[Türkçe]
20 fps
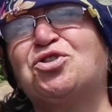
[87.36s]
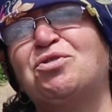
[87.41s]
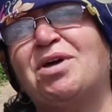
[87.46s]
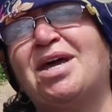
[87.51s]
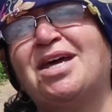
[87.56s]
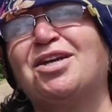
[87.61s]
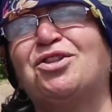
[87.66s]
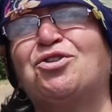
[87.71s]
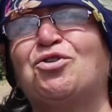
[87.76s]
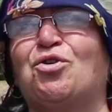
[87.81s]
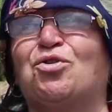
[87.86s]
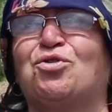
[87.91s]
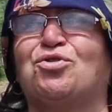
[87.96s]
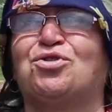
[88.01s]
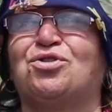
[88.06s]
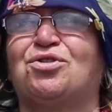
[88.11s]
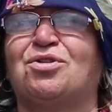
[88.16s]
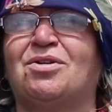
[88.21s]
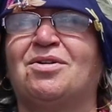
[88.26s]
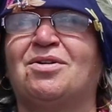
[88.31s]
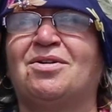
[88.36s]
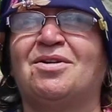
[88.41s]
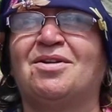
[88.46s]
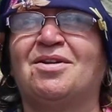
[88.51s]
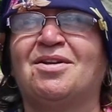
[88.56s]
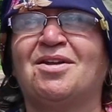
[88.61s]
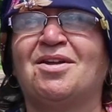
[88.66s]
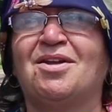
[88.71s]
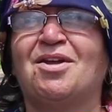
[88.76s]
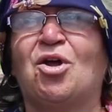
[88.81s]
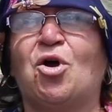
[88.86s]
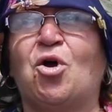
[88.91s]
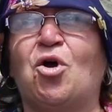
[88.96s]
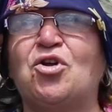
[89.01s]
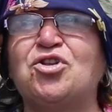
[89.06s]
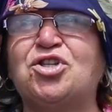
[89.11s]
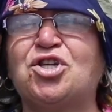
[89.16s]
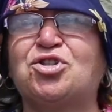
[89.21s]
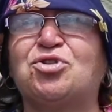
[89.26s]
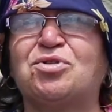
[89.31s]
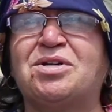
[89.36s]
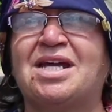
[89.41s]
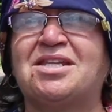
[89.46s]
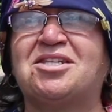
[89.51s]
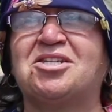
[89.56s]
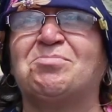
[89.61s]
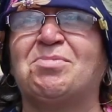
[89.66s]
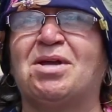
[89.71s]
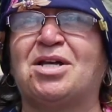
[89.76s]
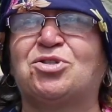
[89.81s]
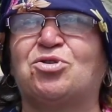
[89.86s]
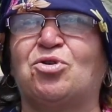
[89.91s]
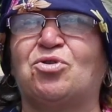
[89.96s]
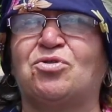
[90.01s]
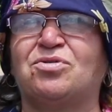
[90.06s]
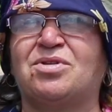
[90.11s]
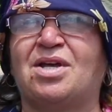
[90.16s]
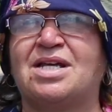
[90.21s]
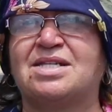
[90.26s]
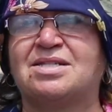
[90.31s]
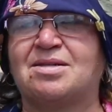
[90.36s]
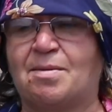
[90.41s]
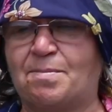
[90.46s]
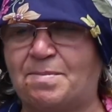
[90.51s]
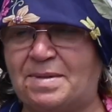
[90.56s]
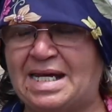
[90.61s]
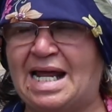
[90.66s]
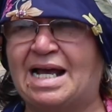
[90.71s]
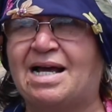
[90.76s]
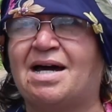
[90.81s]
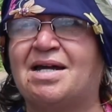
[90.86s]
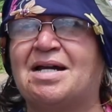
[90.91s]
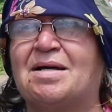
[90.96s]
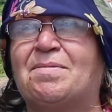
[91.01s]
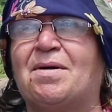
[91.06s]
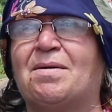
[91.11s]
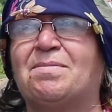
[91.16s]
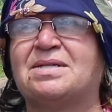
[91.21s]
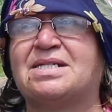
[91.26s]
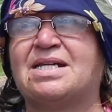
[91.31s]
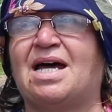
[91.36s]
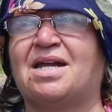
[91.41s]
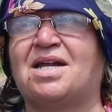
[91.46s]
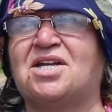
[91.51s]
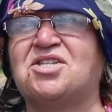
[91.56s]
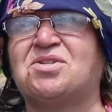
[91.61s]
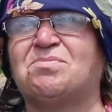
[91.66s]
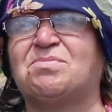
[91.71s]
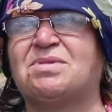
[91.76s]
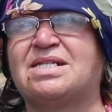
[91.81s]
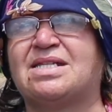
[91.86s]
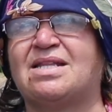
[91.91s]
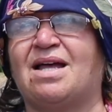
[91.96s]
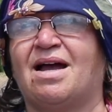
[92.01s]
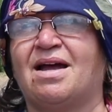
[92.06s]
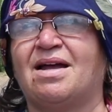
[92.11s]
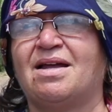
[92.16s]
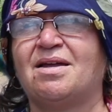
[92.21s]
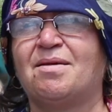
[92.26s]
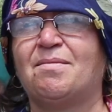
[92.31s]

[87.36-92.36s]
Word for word: Suya gidiyoruz. Önce su getirmek zorundayız. Binek arabamız, aracımızla.